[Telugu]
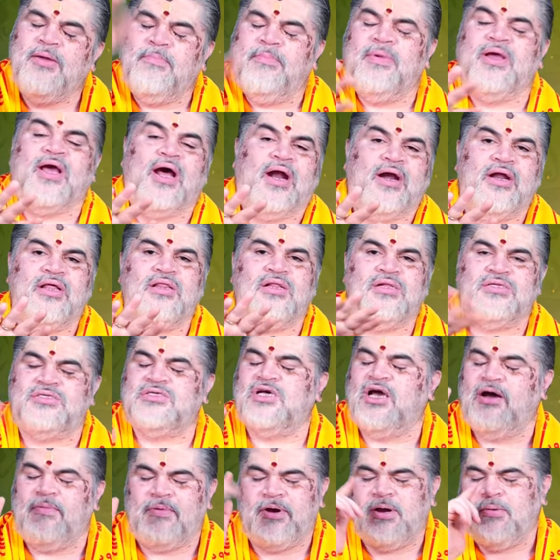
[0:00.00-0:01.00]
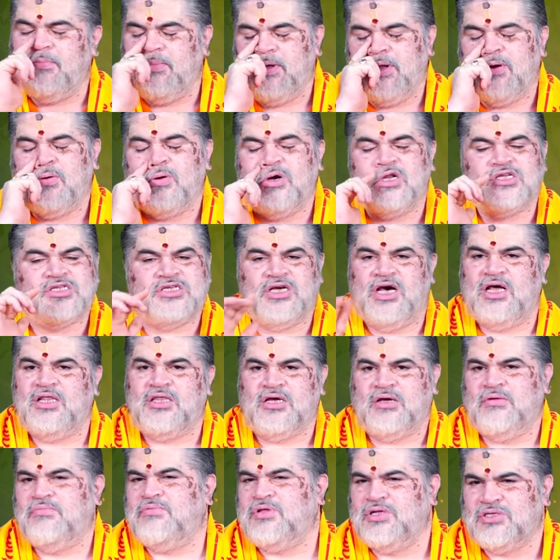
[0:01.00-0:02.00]
మీకు అన్నీ తెలుసు కాబట్టి మీరు కూడా
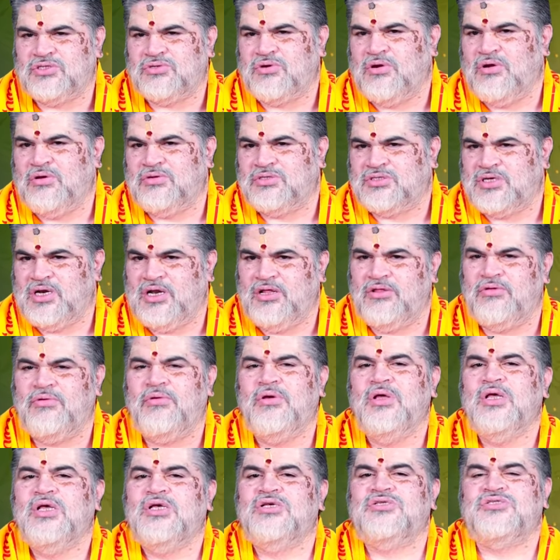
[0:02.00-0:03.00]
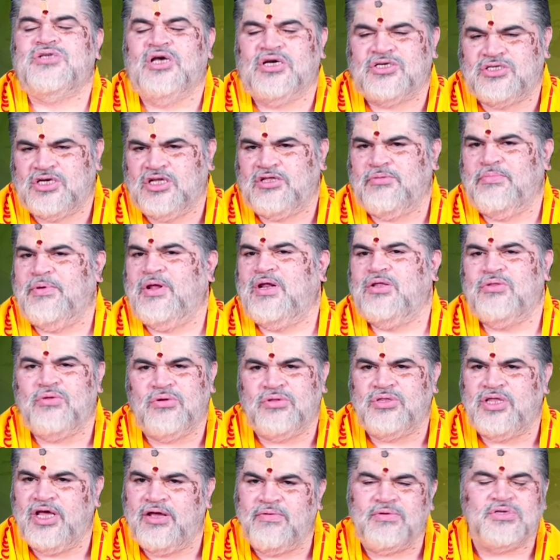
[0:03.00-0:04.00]
జాతకం తెలుసుకోవడం అవసరం లేదు సాక్షాత్
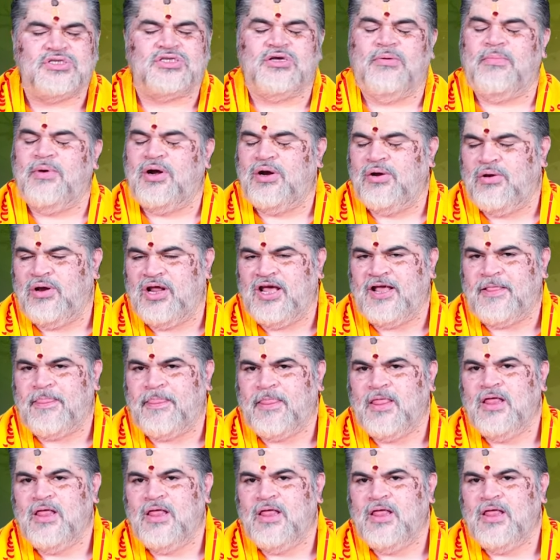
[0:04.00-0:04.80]
మీరందరూ దైవ సమానులే